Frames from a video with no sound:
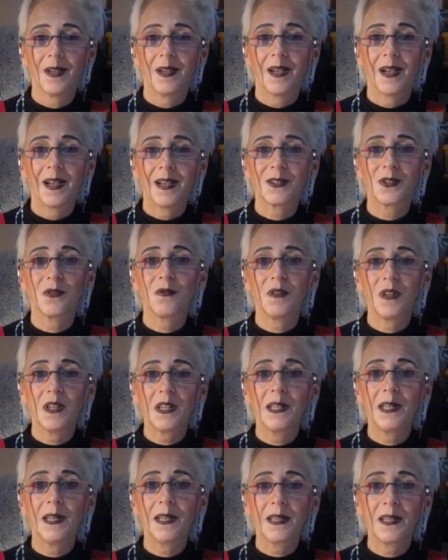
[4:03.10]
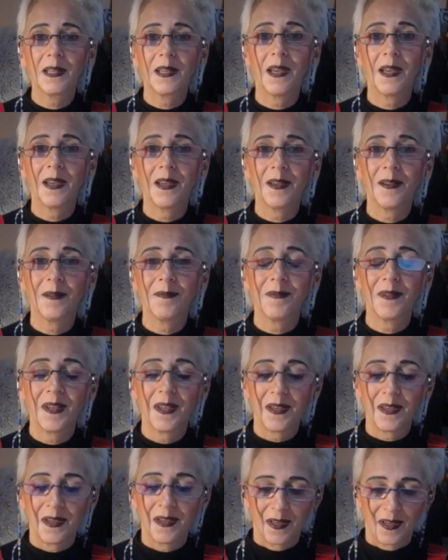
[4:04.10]
Also wirklich äh,
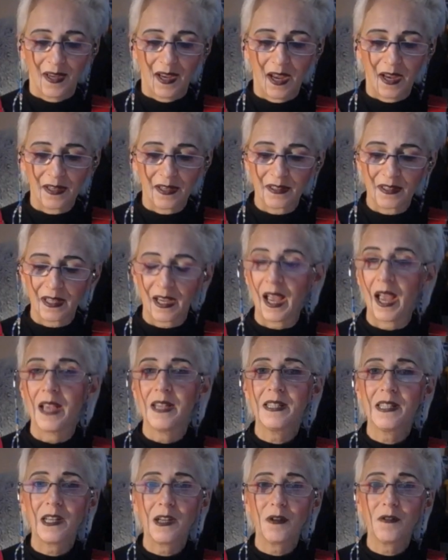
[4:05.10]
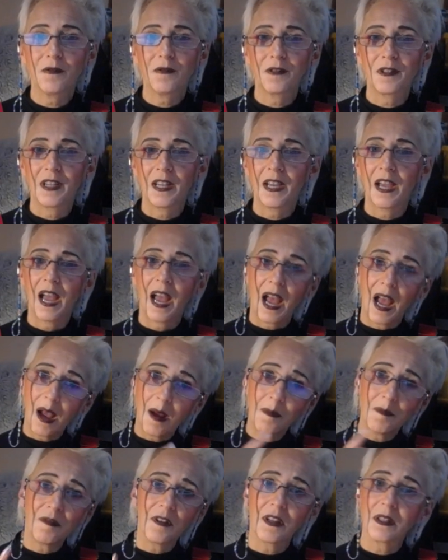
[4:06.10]
ein Kreislauf, der
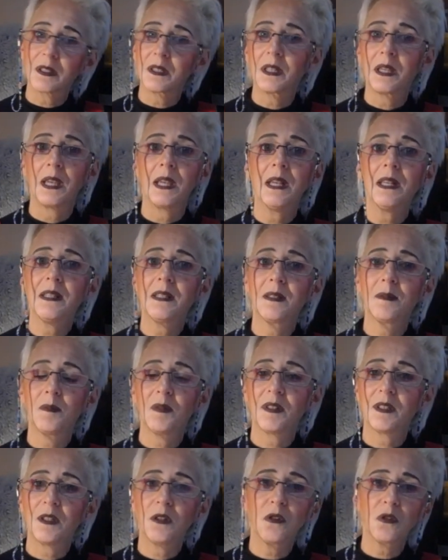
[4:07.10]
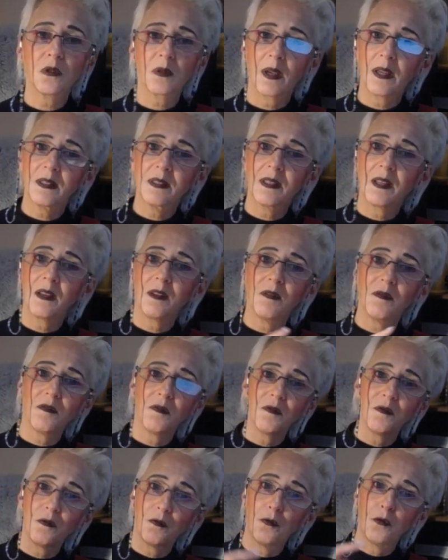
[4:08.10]
abwärts geht, beziehungsweise
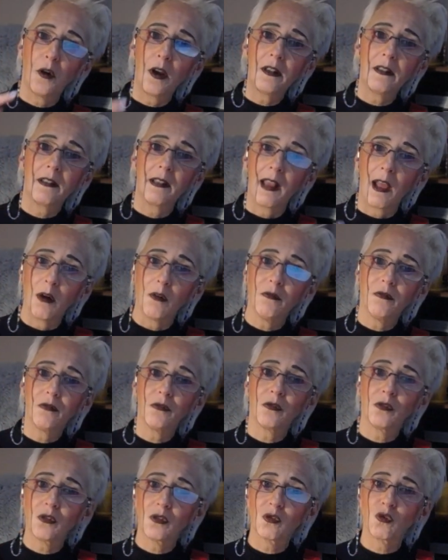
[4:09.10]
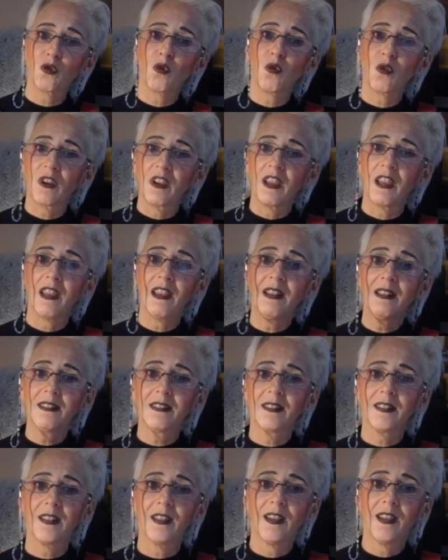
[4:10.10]
fortlaufend so
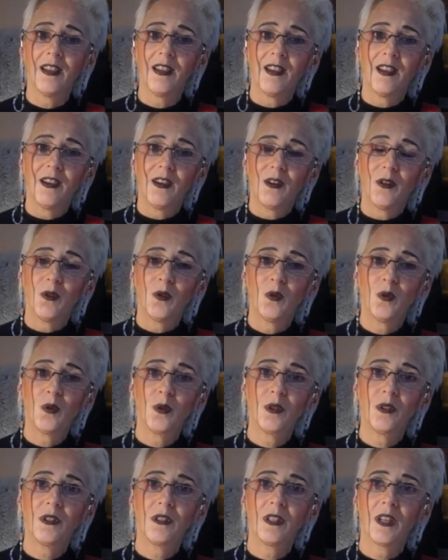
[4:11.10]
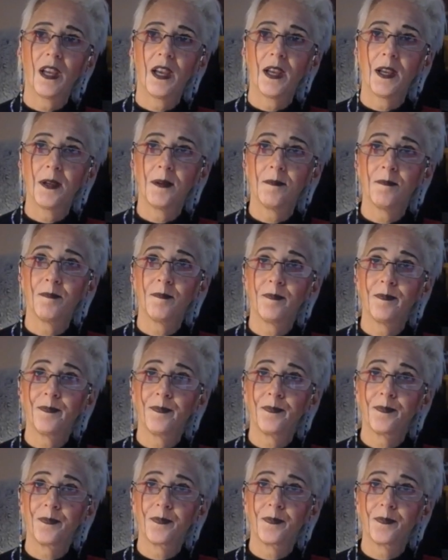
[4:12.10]
geht und ähm,